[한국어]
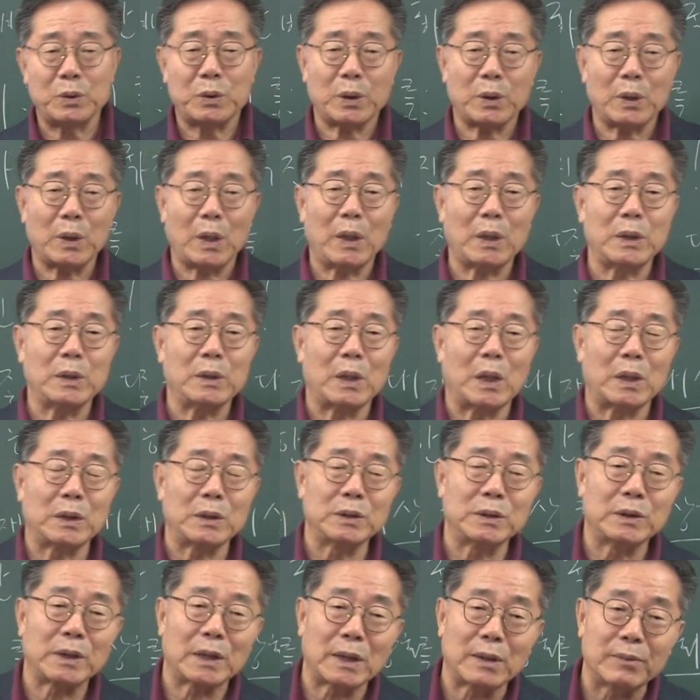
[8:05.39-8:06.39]
철학을
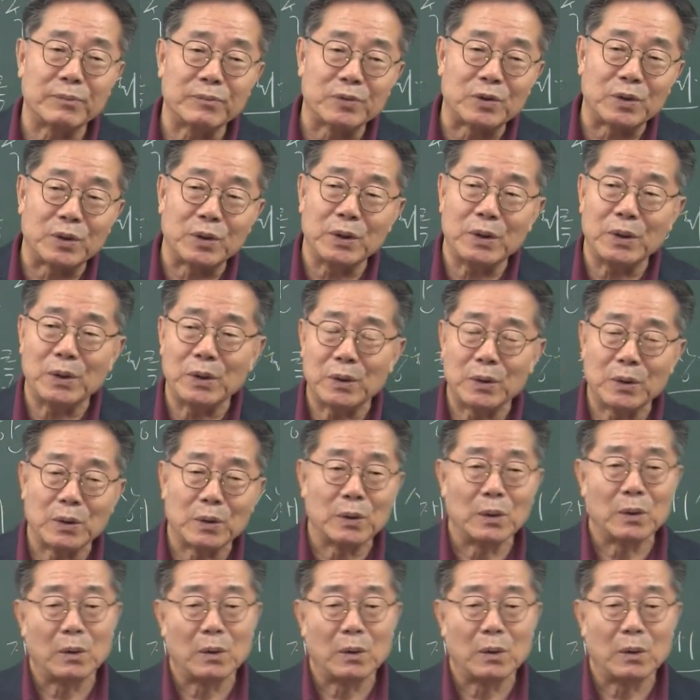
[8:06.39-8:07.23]
하는 사람들이